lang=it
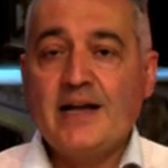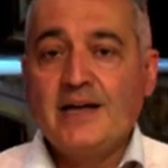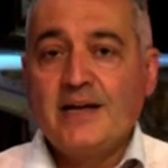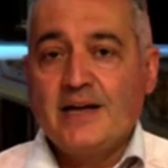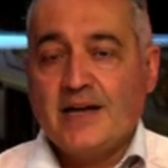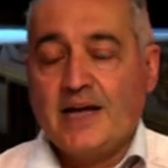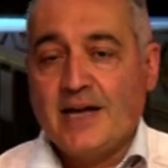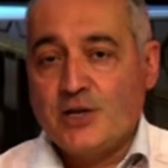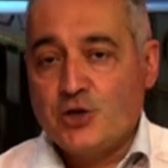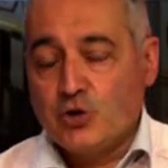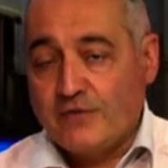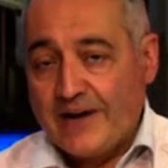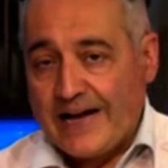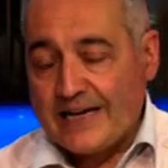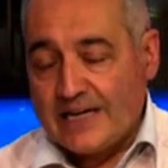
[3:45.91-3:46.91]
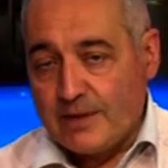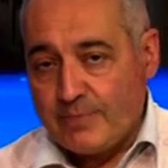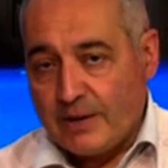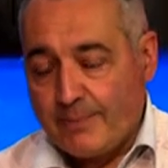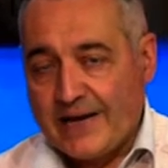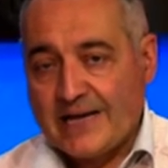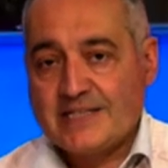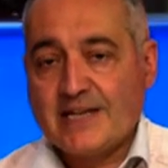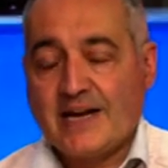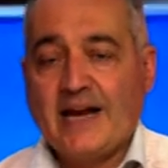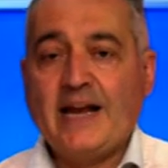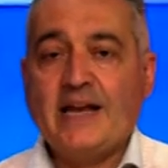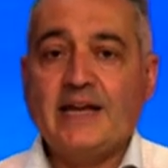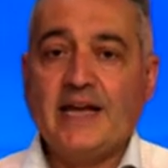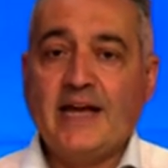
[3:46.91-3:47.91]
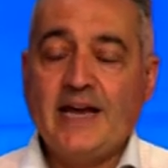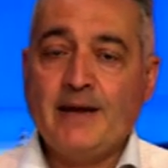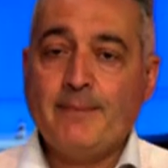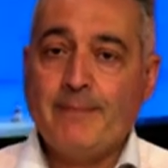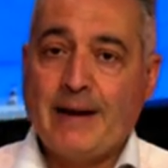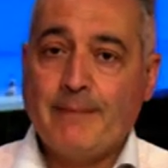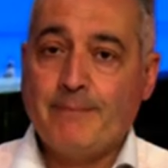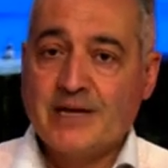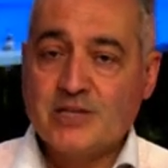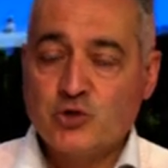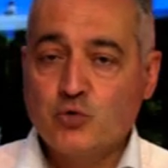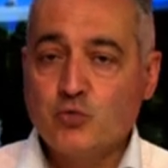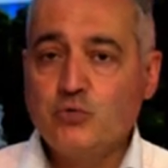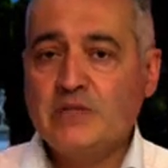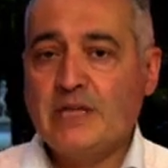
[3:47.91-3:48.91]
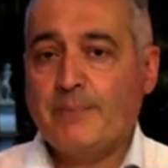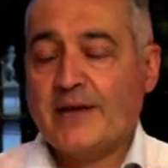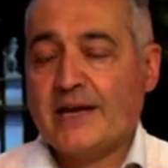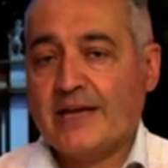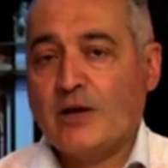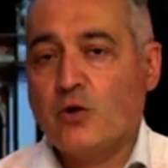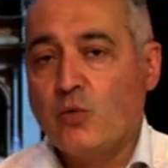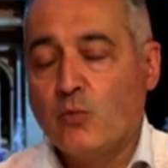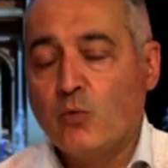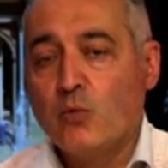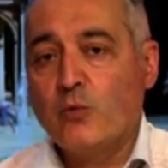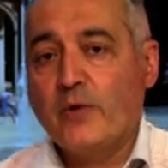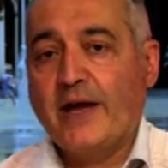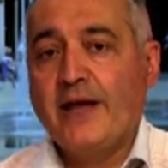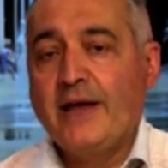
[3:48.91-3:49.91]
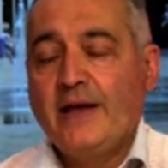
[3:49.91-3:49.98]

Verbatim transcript: eh, Giovanni, il papà Serenelli e mamma Assunta perché comunque